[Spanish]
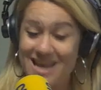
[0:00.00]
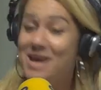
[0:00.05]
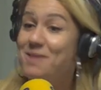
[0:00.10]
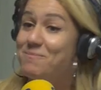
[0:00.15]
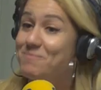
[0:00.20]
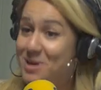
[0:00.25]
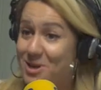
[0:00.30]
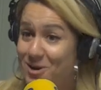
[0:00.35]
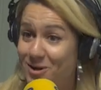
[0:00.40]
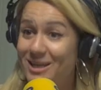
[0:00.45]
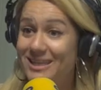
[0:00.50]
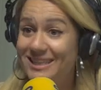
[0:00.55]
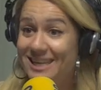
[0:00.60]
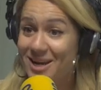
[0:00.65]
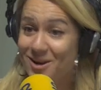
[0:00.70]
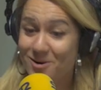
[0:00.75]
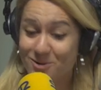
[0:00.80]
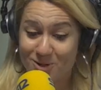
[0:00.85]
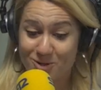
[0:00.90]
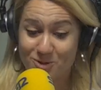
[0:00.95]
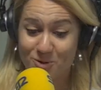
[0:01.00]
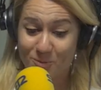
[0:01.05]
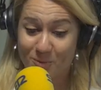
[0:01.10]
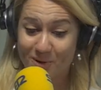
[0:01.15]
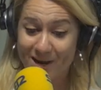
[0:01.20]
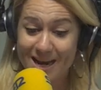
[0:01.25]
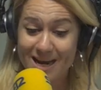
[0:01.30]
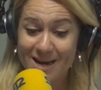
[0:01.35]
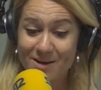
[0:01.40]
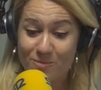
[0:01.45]
millones que incluso
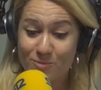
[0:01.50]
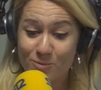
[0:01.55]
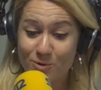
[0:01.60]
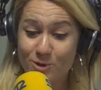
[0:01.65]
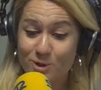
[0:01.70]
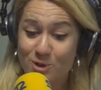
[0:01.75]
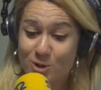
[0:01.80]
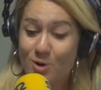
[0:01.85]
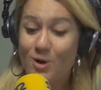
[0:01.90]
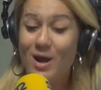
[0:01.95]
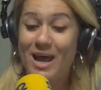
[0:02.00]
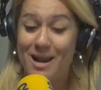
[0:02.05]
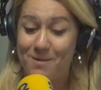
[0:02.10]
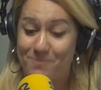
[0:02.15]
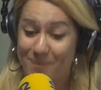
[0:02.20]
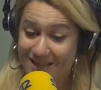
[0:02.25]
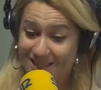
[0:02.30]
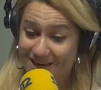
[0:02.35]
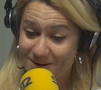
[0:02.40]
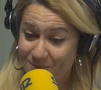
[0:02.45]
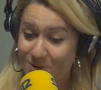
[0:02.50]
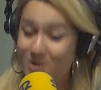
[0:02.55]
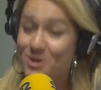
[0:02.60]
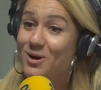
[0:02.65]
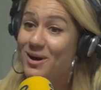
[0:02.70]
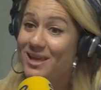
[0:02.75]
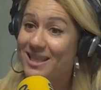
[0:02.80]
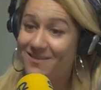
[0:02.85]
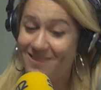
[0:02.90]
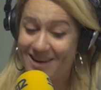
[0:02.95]
superan en mucho el patrimonio
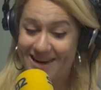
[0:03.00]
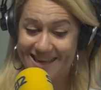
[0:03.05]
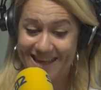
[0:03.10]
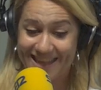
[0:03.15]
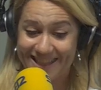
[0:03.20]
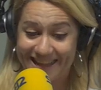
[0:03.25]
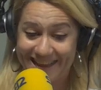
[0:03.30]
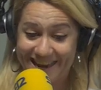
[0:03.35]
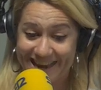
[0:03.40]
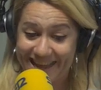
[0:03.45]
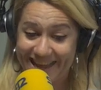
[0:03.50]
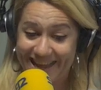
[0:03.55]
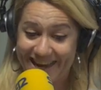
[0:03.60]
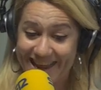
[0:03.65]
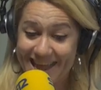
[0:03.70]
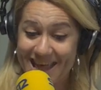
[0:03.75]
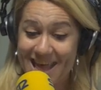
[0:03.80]
que debería tener.